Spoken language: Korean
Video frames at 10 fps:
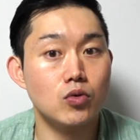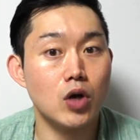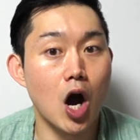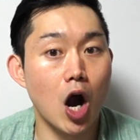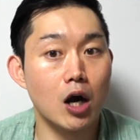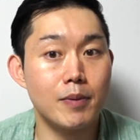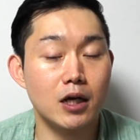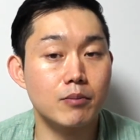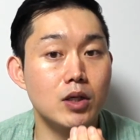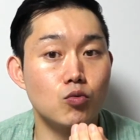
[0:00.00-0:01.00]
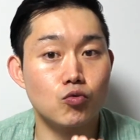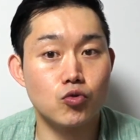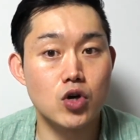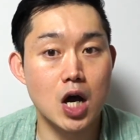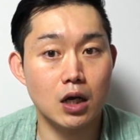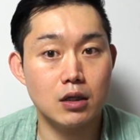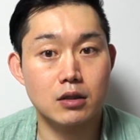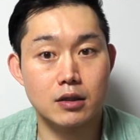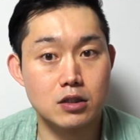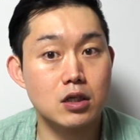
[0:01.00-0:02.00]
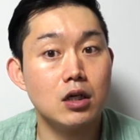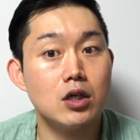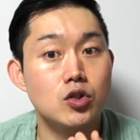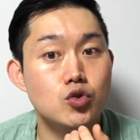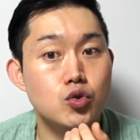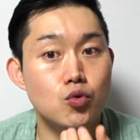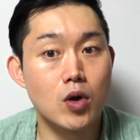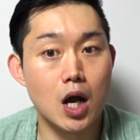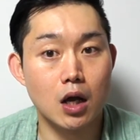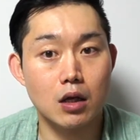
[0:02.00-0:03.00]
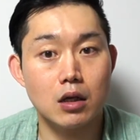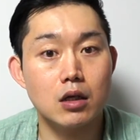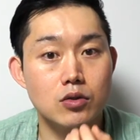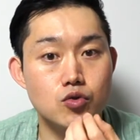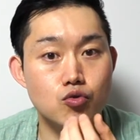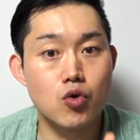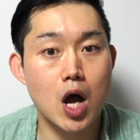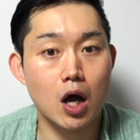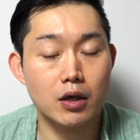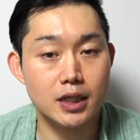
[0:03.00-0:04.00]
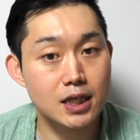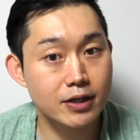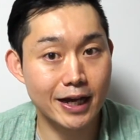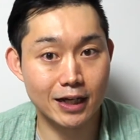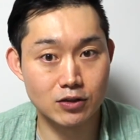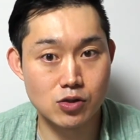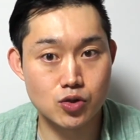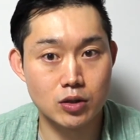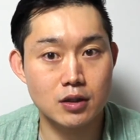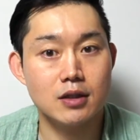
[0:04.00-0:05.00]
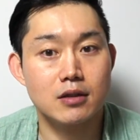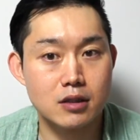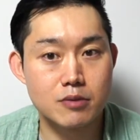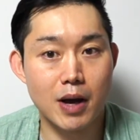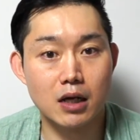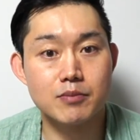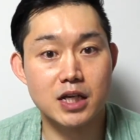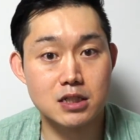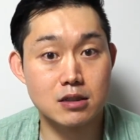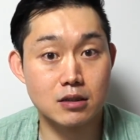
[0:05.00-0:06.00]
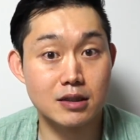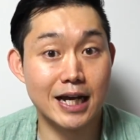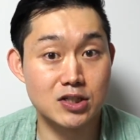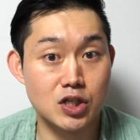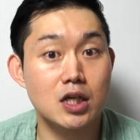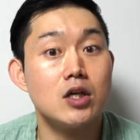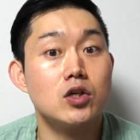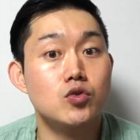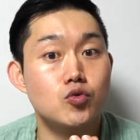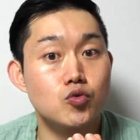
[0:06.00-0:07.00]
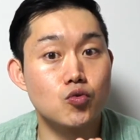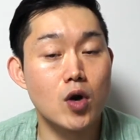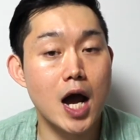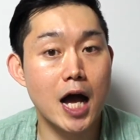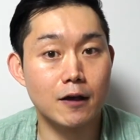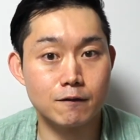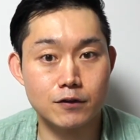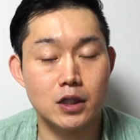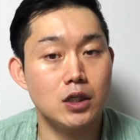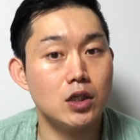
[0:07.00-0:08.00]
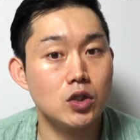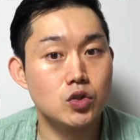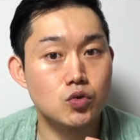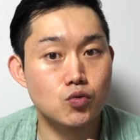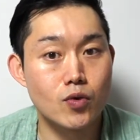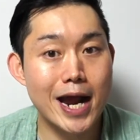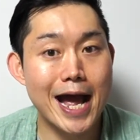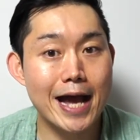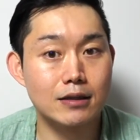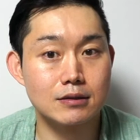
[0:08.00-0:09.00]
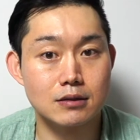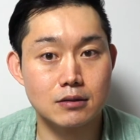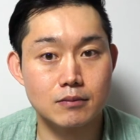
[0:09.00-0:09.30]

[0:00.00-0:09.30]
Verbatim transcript: R 발음인 r 그래서 tra, dra 이렇게 가는 거죠. 그래서 방금 예시들은 다시 drive, dragon,